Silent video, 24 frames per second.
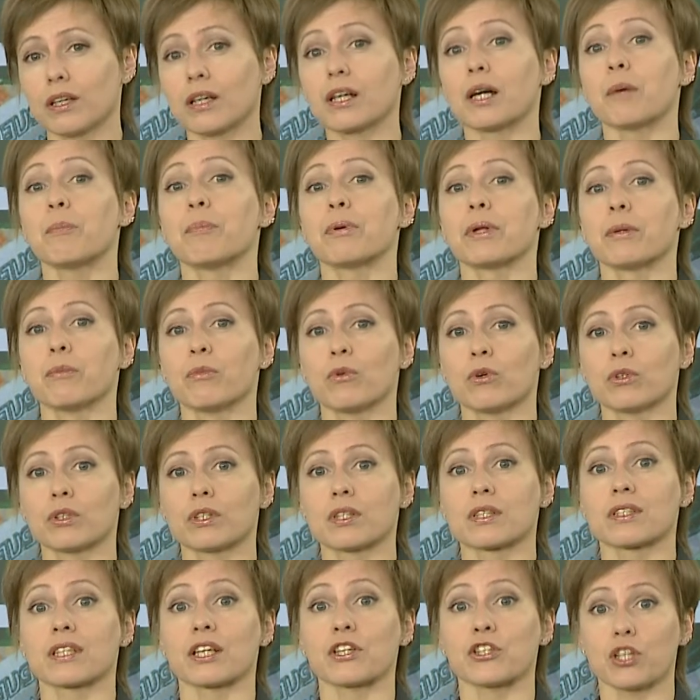и капремонт,
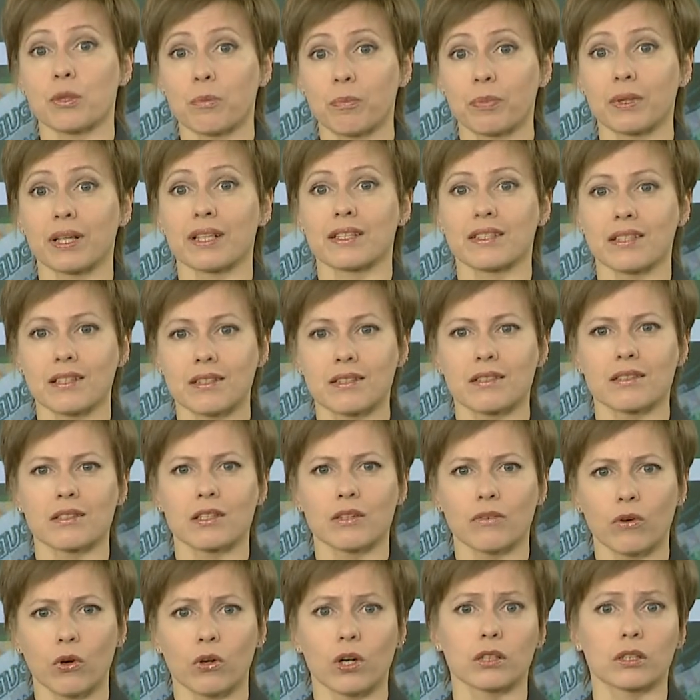зачем платить за
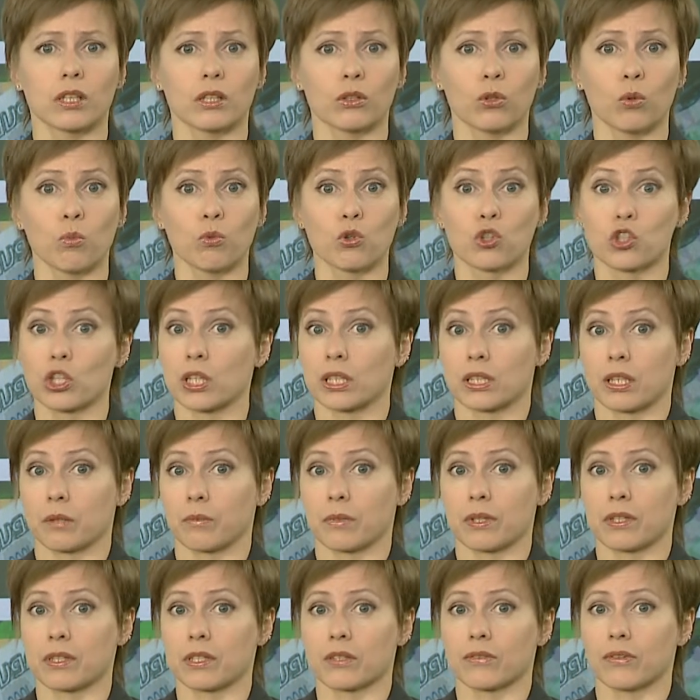него, когда дом уже
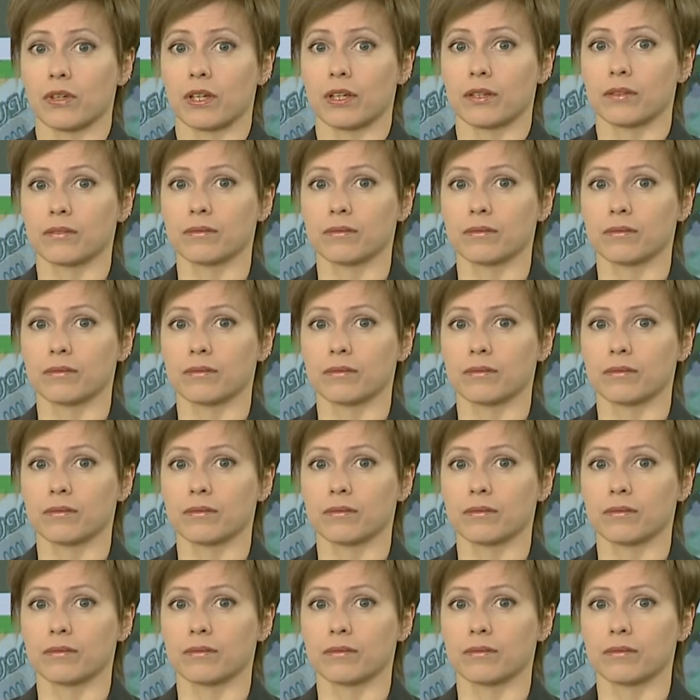отремонтировали.